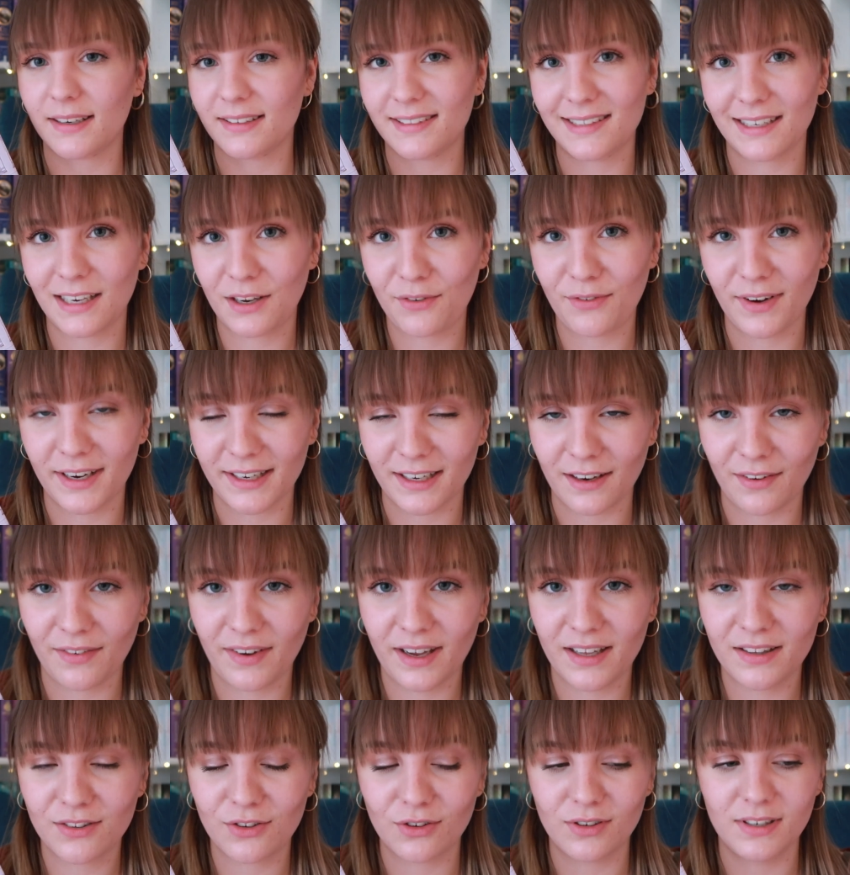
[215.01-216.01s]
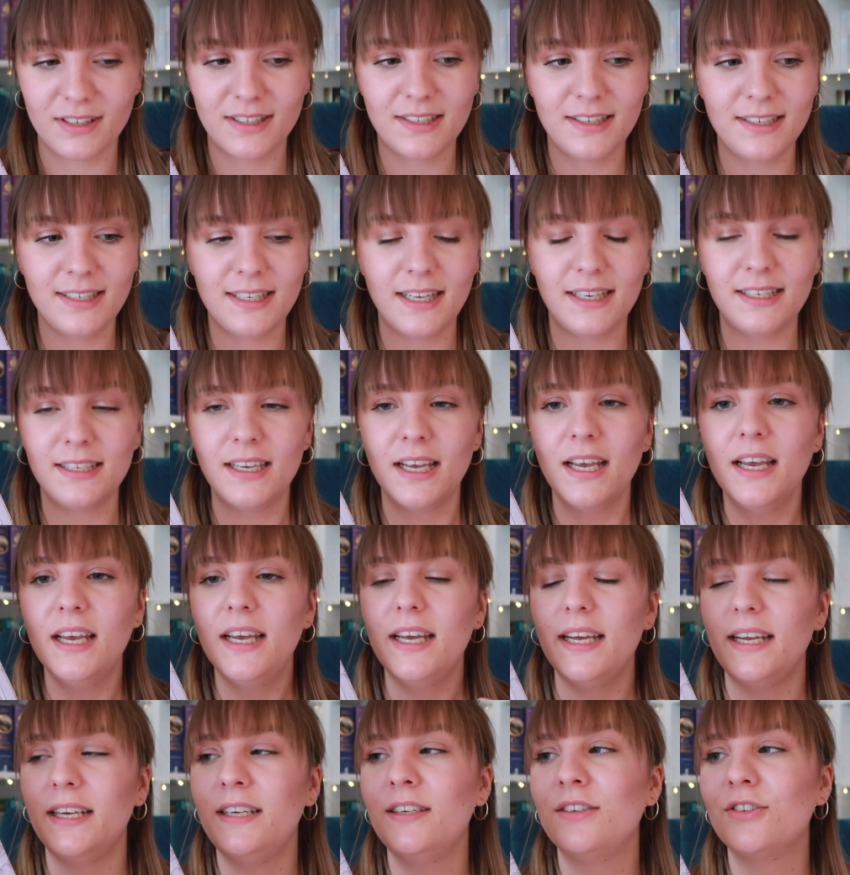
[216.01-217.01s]
Das hätte ich vielleicht erwähnen sollen. Es liegt halt
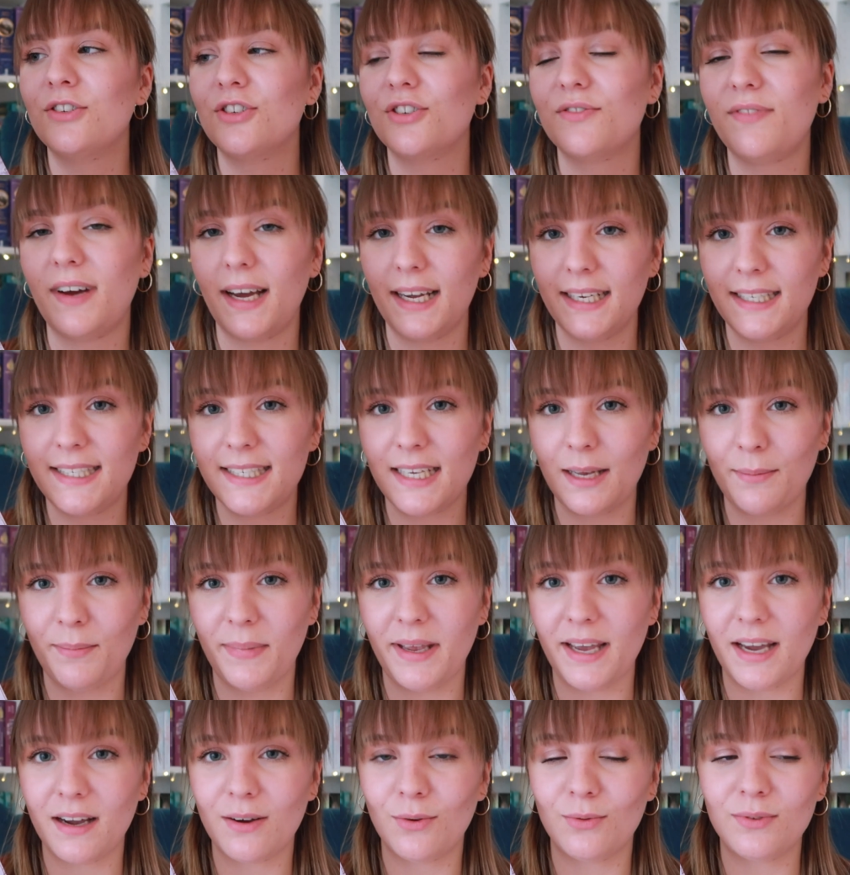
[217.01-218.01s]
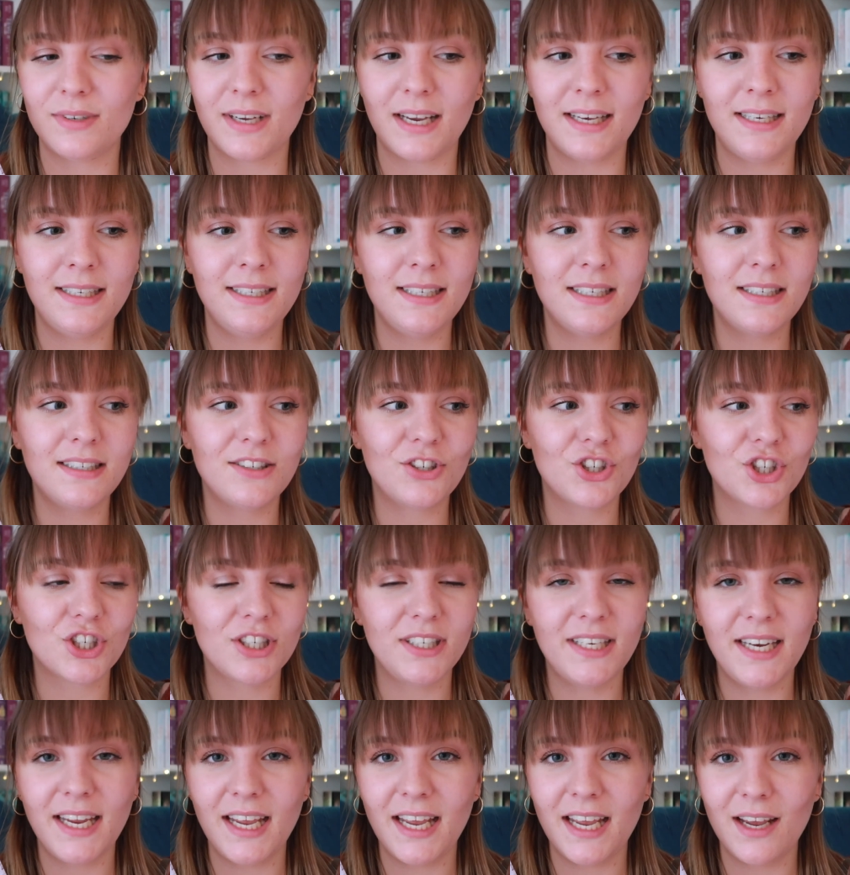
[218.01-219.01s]
in den Schweizer Bergen und da liegt
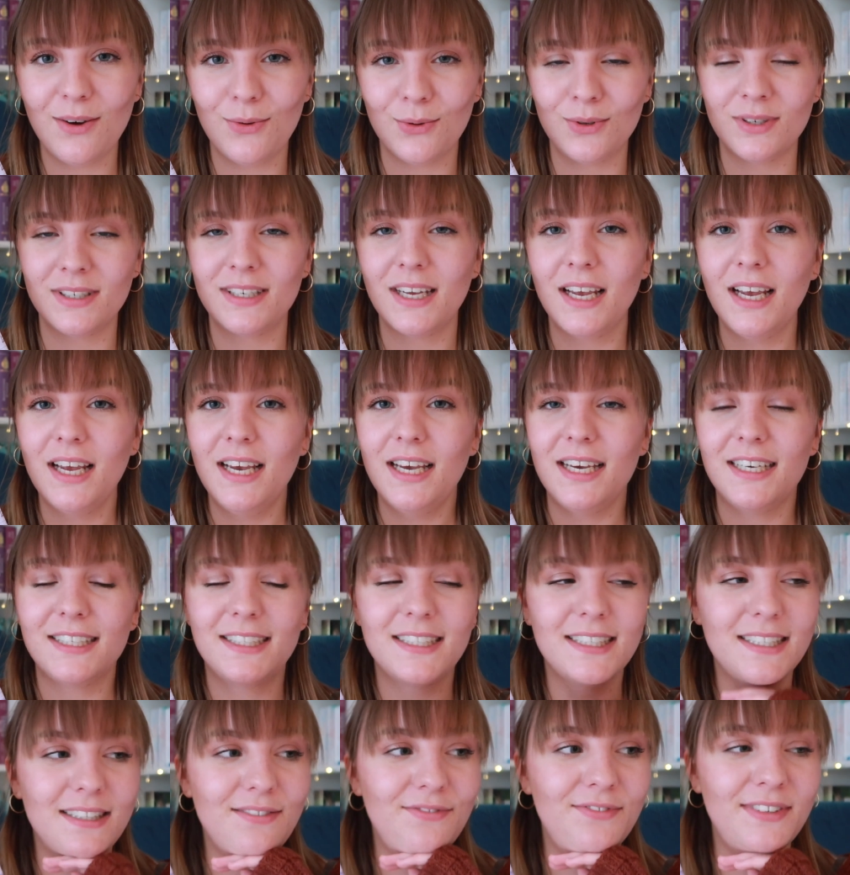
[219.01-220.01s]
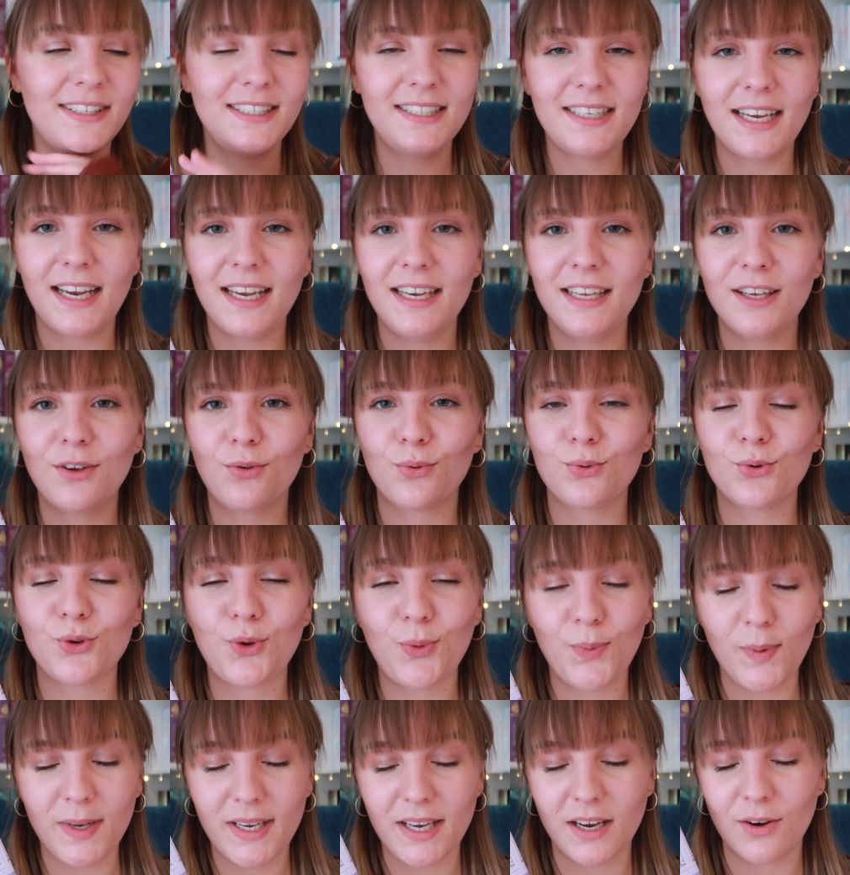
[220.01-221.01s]
Schnee und es ist winterlich und es
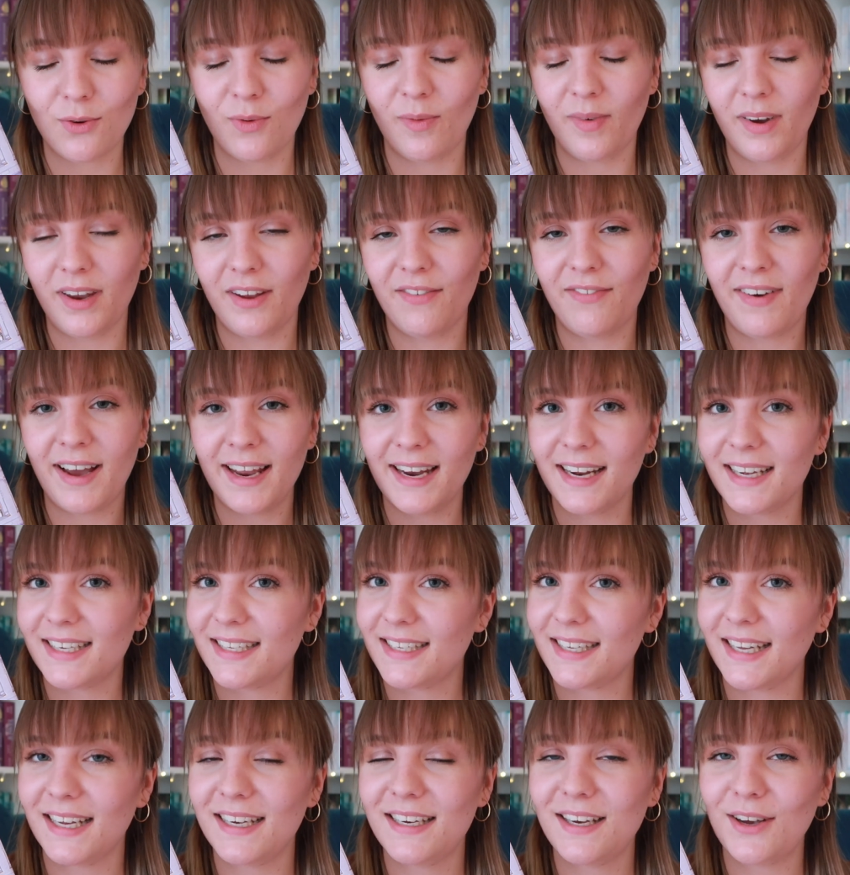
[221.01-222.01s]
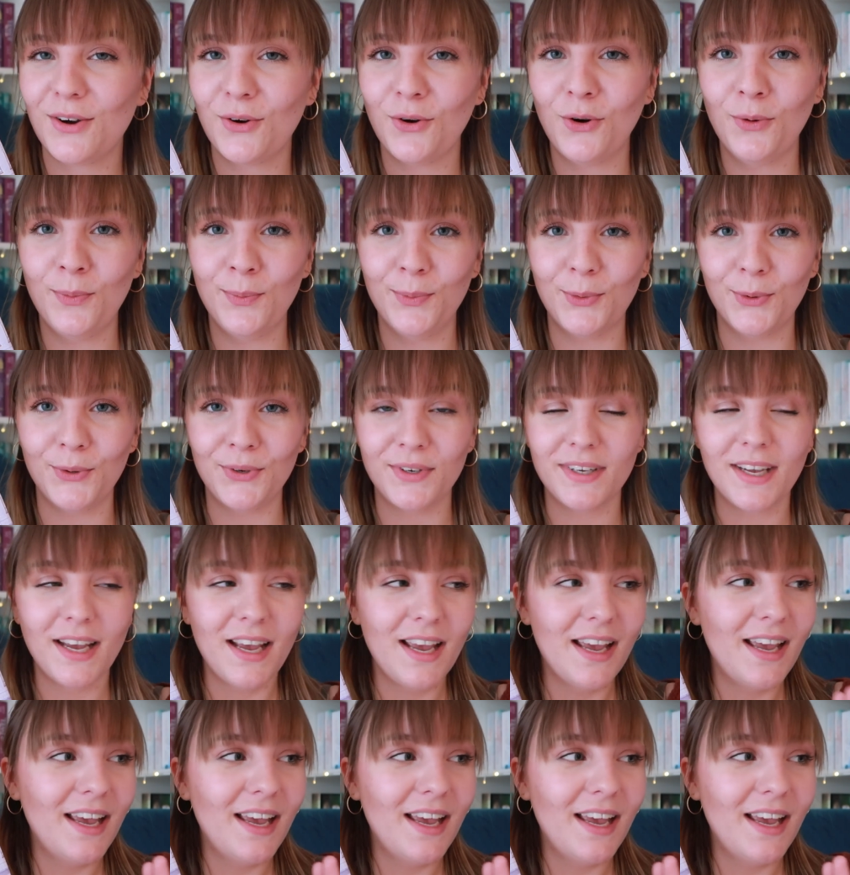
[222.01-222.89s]
spielt halt um die Weihnachtszeit herum und